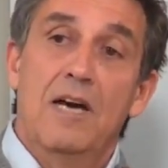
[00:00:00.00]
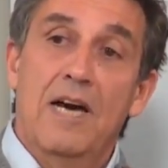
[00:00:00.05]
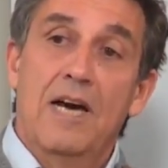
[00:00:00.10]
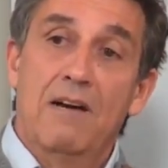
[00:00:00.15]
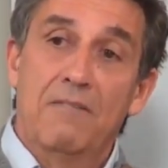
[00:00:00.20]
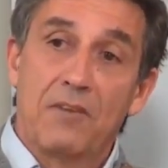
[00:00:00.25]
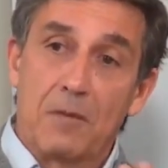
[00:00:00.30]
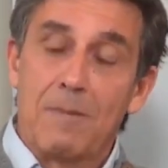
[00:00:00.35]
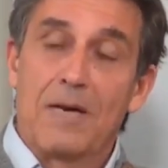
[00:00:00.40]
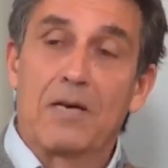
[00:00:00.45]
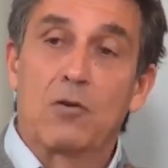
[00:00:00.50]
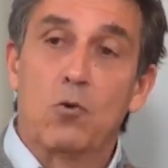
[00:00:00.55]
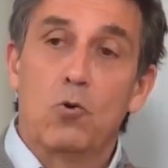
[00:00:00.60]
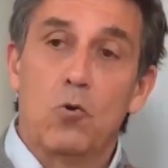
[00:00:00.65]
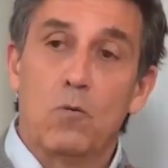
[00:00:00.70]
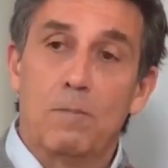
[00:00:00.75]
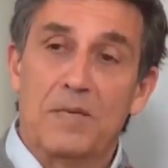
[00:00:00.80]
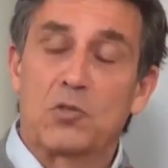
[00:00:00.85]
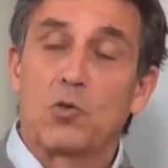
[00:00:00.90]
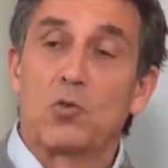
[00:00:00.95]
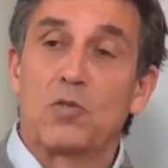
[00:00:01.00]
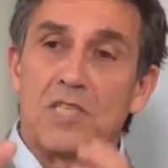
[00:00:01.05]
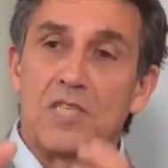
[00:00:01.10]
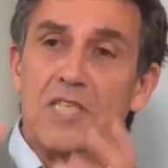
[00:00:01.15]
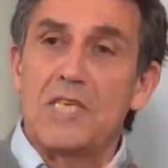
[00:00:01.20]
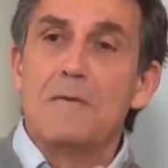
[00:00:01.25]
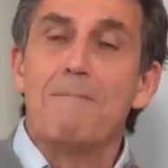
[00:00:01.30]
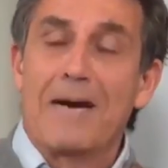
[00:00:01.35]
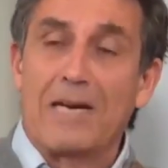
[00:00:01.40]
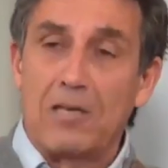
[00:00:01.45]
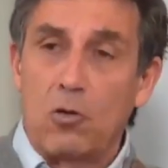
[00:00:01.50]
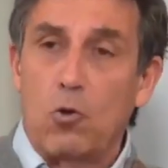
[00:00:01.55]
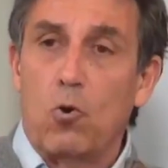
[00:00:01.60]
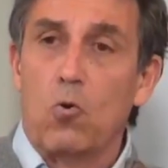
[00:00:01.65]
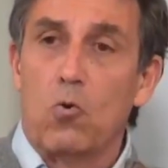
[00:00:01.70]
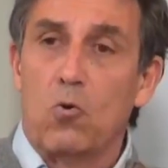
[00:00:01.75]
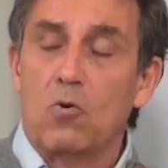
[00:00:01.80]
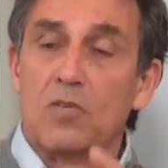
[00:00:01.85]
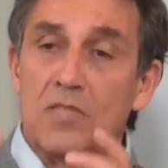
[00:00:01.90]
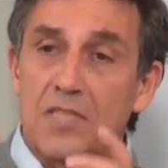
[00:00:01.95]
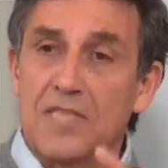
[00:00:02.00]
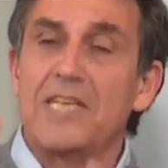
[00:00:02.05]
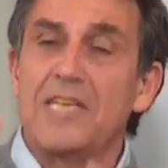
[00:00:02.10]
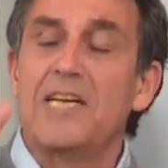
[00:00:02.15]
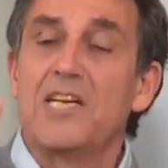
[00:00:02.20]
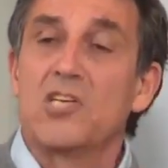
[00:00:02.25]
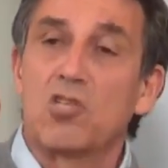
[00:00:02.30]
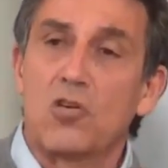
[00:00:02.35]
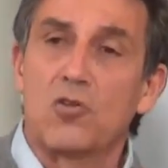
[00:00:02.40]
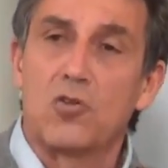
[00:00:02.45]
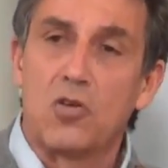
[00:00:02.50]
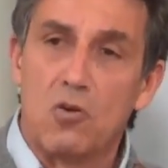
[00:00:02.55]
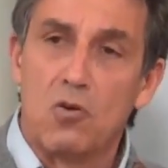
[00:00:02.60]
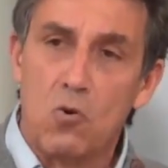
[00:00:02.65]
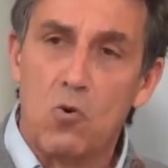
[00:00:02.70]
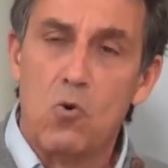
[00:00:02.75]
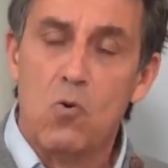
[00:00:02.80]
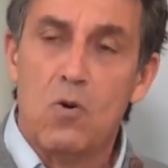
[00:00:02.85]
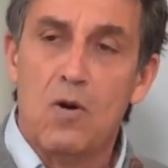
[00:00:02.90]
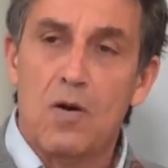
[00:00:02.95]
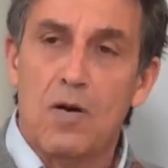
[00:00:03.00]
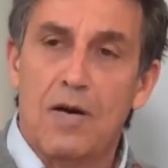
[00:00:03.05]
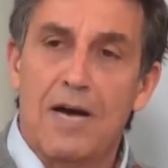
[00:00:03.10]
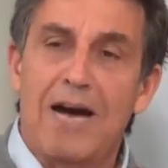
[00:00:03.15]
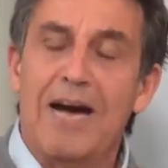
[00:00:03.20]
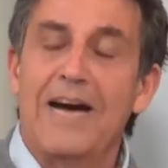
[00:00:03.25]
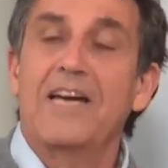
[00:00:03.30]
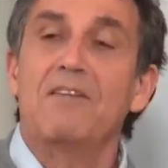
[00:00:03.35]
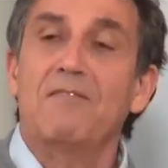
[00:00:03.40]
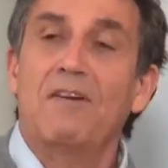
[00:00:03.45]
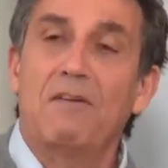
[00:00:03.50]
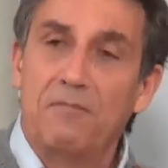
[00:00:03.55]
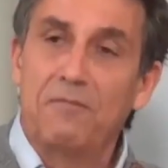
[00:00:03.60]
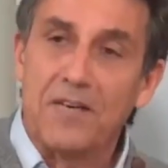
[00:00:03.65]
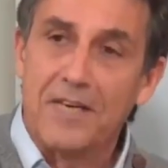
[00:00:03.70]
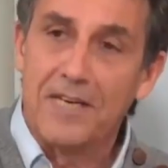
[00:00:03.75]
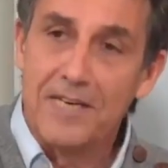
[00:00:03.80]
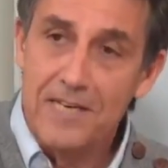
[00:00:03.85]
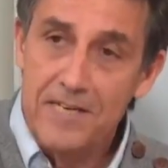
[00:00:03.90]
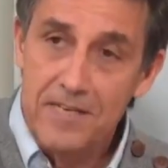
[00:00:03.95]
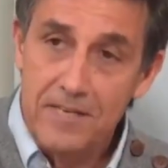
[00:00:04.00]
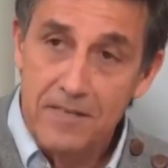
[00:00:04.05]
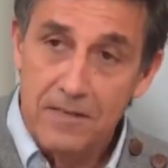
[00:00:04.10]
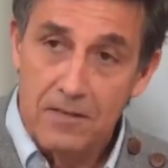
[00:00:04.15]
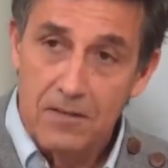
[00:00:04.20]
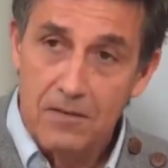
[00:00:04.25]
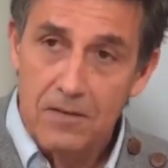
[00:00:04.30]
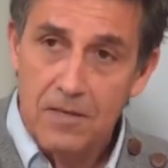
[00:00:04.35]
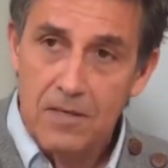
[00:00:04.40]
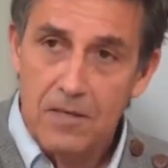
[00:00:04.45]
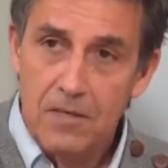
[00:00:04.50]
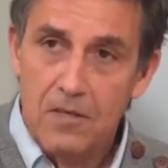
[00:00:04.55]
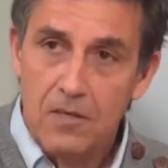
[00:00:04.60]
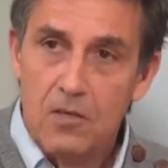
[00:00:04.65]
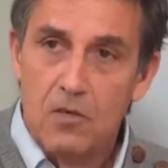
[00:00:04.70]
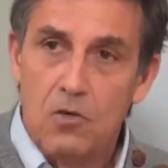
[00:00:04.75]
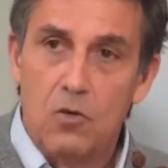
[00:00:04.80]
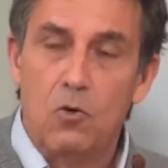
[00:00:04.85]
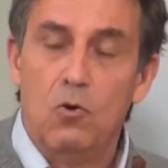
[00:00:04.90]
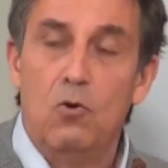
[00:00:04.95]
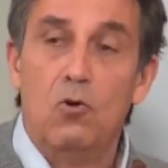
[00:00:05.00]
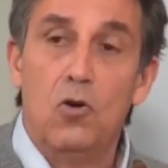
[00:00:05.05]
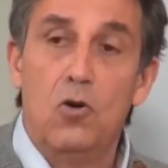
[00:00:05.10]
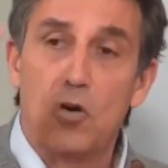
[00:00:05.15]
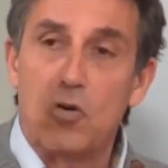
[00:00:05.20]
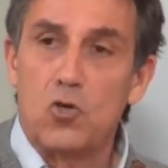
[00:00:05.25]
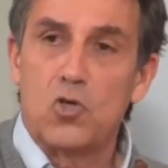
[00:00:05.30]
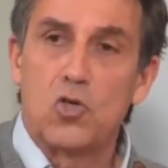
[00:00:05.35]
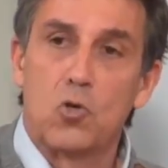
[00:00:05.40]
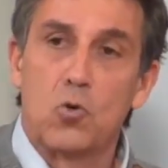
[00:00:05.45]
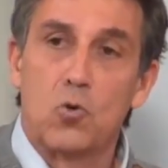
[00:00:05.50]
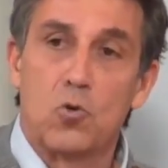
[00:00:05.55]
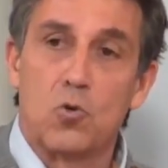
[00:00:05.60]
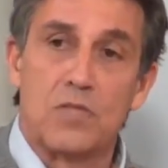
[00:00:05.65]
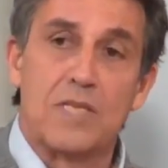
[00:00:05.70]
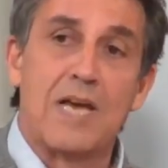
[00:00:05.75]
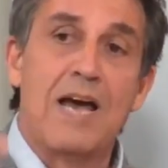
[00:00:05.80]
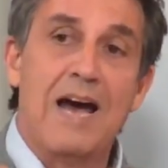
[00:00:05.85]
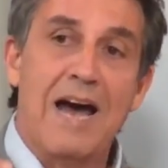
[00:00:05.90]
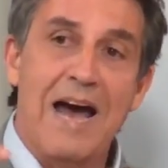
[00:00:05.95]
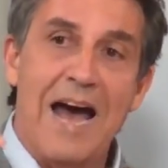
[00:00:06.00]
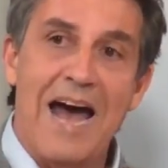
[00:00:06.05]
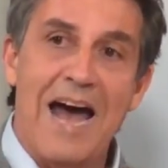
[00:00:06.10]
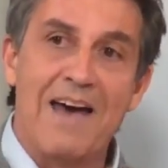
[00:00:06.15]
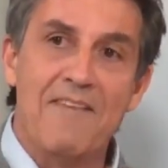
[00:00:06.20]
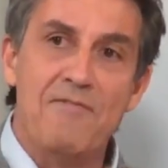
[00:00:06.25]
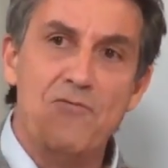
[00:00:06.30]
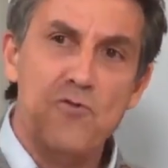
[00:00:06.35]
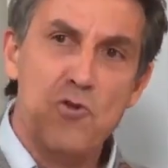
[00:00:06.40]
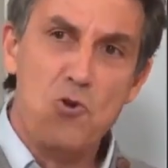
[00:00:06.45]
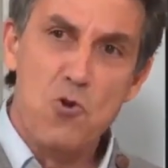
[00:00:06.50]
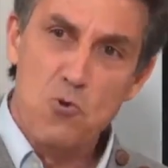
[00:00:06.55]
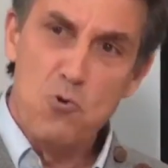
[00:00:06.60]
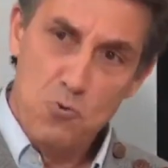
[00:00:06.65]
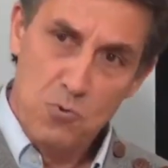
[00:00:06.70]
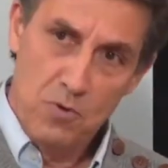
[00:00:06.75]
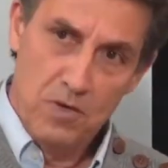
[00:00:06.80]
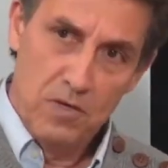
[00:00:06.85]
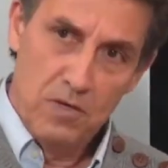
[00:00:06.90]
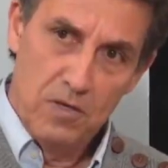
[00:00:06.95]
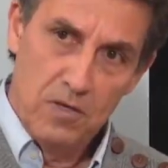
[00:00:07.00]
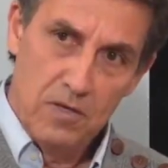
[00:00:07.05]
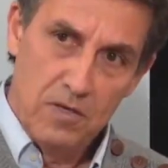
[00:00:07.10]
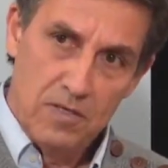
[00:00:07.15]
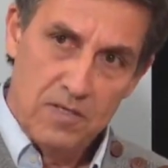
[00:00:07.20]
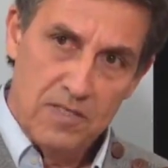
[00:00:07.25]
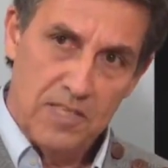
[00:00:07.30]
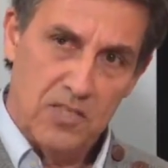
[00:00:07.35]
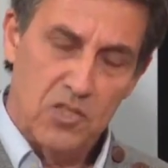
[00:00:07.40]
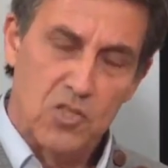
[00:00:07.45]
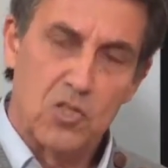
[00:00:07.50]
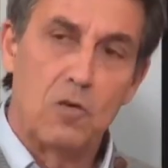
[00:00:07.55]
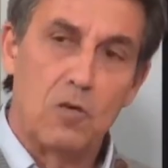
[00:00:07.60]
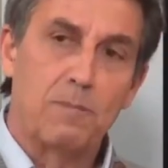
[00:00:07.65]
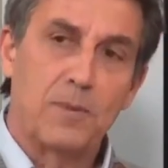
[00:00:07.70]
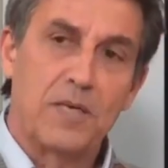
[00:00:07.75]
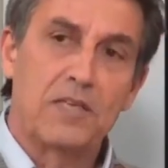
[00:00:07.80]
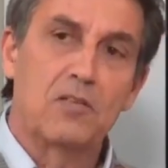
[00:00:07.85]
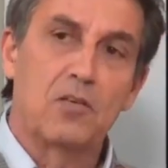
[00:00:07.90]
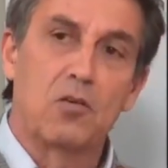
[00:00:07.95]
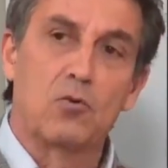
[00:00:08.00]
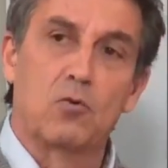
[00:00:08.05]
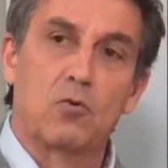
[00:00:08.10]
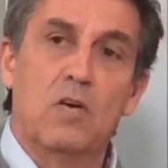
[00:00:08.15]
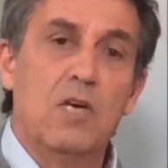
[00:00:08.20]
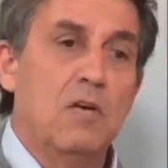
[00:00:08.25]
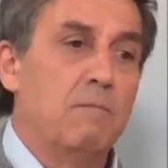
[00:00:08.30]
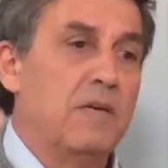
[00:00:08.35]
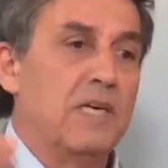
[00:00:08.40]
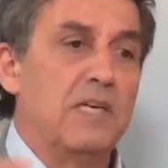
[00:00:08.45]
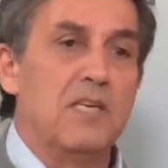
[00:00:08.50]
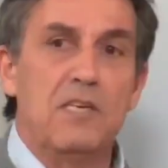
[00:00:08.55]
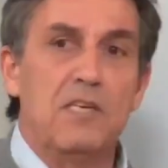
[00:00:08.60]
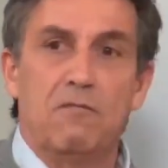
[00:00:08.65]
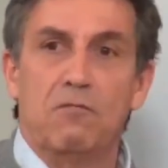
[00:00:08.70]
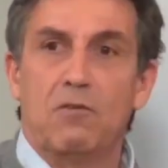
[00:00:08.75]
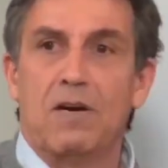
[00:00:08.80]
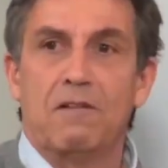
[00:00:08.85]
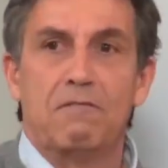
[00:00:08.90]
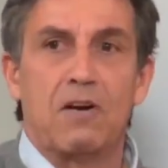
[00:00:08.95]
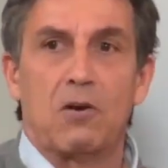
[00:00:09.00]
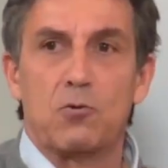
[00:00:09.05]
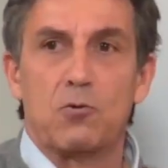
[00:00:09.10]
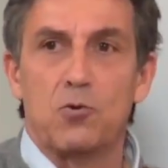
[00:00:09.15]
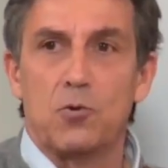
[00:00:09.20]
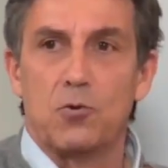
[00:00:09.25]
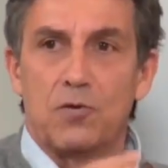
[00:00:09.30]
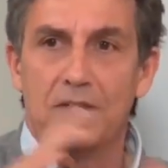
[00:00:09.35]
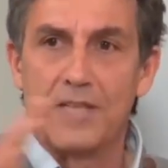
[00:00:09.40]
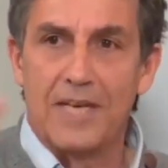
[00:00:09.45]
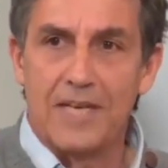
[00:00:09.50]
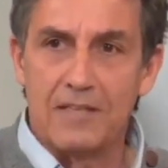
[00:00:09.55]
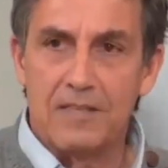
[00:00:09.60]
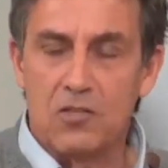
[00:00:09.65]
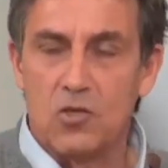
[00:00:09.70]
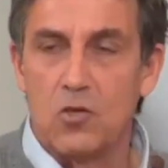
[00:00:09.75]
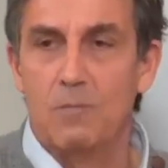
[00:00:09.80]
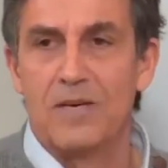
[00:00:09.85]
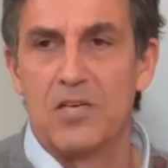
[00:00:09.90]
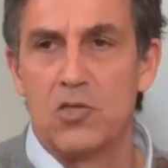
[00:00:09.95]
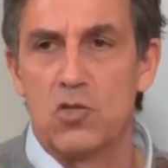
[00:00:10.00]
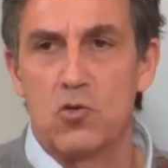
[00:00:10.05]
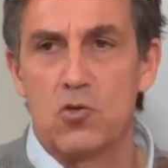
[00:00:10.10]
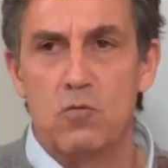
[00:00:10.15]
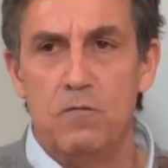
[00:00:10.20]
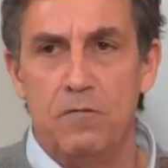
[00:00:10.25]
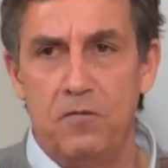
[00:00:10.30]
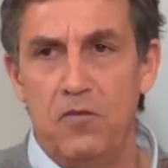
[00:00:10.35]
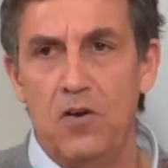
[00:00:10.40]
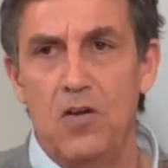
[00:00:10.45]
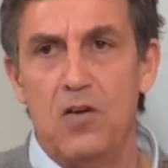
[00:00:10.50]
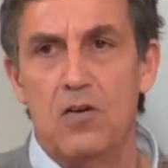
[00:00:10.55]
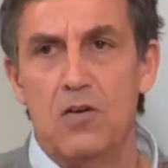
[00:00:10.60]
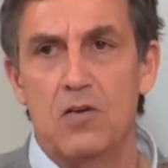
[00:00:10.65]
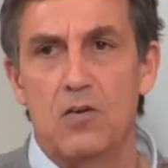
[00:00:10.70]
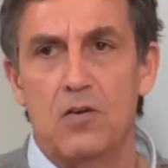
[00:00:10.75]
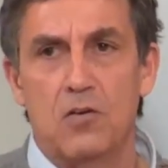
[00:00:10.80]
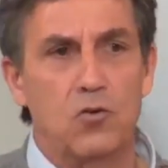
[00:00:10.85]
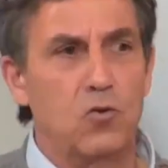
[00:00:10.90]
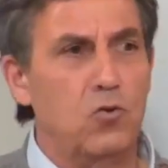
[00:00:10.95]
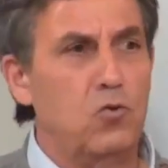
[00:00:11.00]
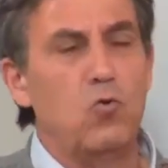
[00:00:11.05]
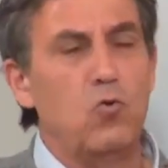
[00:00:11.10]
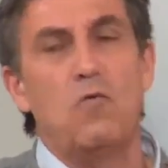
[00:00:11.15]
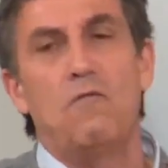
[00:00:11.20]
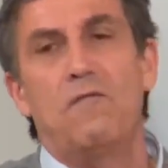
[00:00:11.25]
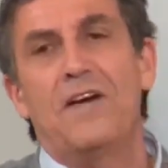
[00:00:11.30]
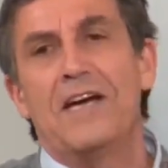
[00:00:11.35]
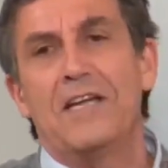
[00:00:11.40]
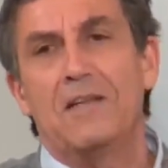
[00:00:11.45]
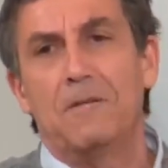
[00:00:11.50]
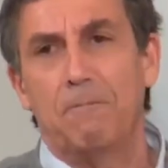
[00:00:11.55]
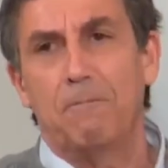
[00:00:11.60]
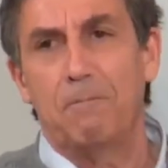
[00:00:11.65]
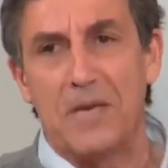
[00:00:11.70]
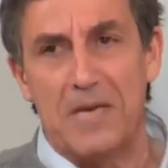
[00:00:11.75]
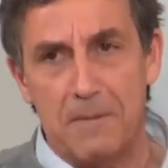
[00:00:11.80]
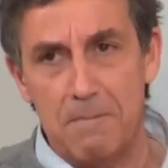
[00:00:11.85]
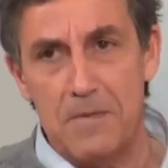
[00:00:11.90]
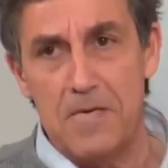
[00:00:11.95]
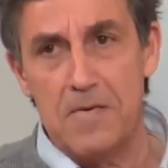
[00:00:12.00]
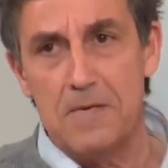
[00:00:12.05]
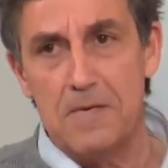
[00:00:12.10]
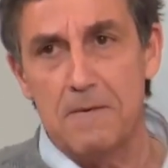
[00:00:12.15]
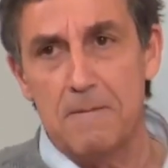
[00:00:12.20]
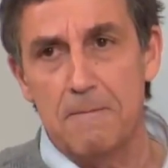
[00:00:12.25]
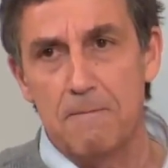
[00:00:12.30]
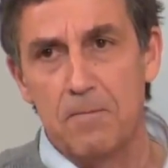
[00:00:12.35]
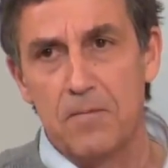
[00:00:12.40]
avec Macron, parce que si Macron, si les gens d'en haut arrivent à faire élire euh, leurs choses à nu, c'est-à-dire sans prétendre, mais ils vont avoir une tête comme un chou-fleur, tout va être permis